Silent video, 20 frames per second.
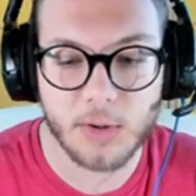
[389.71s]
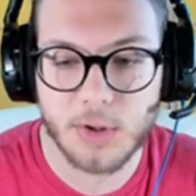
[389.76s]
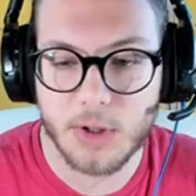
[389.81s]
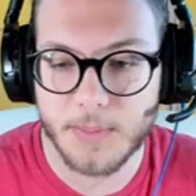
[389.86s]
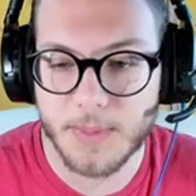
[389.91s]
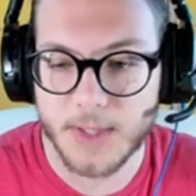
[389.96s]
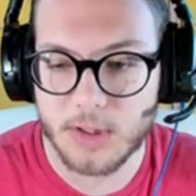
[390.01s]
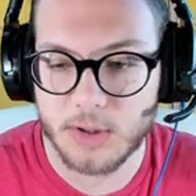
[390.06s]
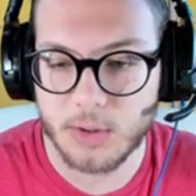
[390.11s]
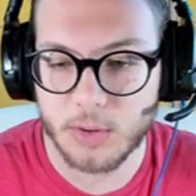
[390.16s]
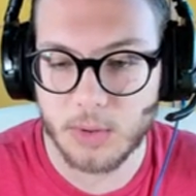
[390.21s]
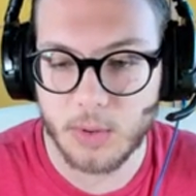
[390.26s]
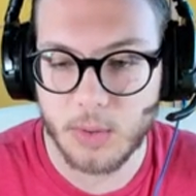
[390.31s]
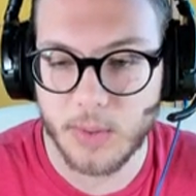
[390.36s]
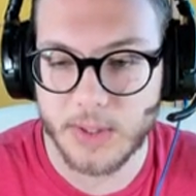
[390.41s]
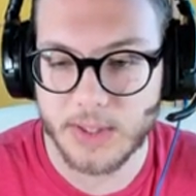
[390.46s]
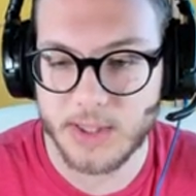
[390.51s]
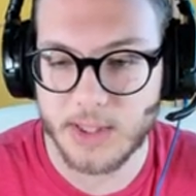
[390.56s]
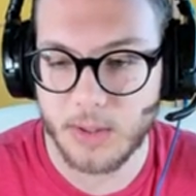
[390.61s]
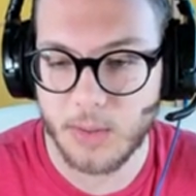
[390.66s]
ci ho messo
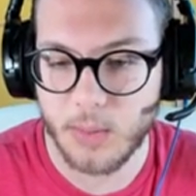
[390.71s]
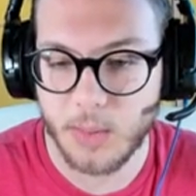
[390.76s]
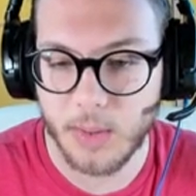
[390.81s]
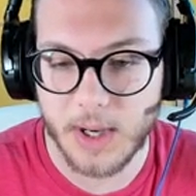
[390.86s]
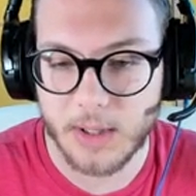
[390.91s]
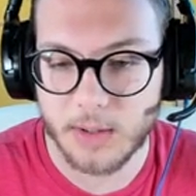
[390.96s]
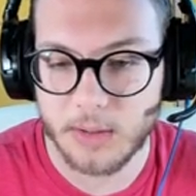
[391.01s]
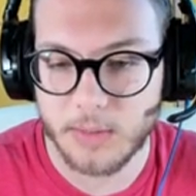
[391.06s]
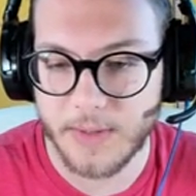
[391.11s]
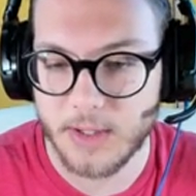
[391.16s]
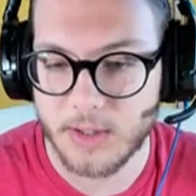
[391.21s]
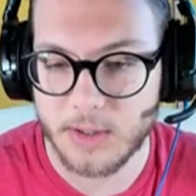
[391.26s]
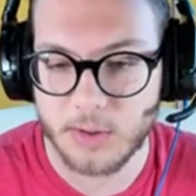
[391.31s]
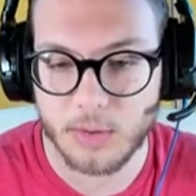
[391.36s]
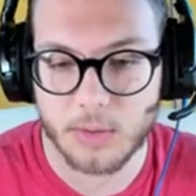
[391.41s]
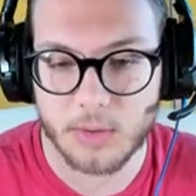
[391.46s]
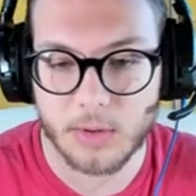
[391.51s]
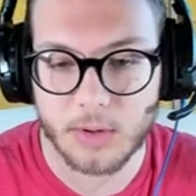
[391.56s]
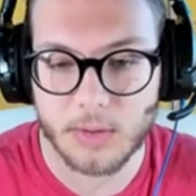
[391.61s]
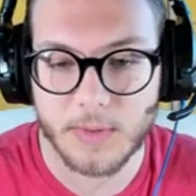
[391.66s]
questi qua dove
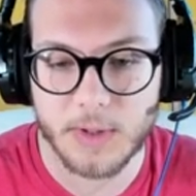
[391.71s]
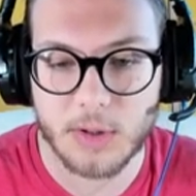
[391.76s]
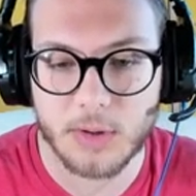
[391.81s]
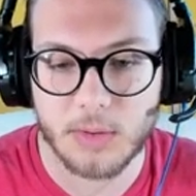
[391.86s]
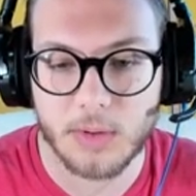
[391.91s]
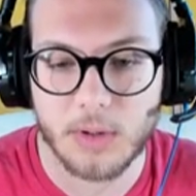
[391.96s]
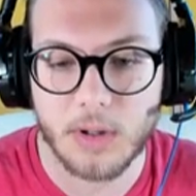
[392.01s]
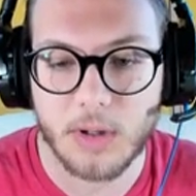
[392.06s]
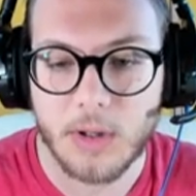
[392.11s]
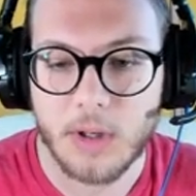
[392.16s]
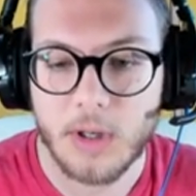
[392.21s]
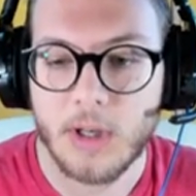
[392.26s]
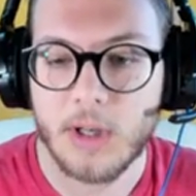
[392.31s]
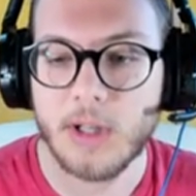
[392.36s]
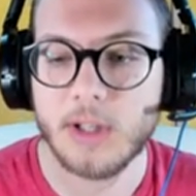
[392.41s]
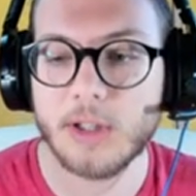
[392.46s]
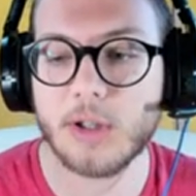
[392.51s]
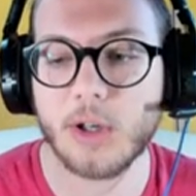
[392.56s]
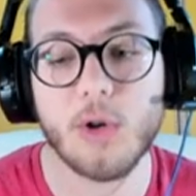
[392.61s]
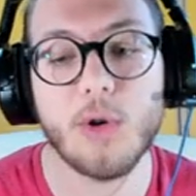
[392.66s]
sono dove sono
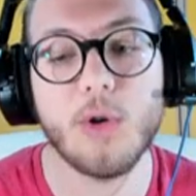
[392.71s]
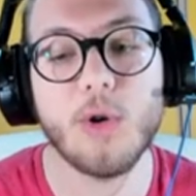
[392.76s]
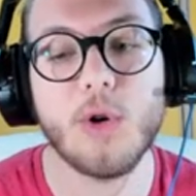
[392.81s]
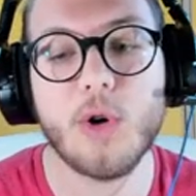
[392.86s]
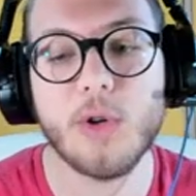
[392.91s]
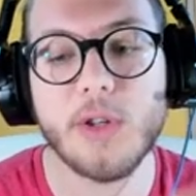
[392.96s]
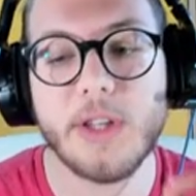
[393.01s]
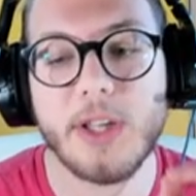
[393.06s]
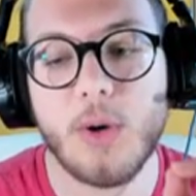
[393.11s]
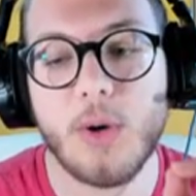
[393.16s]
tronco di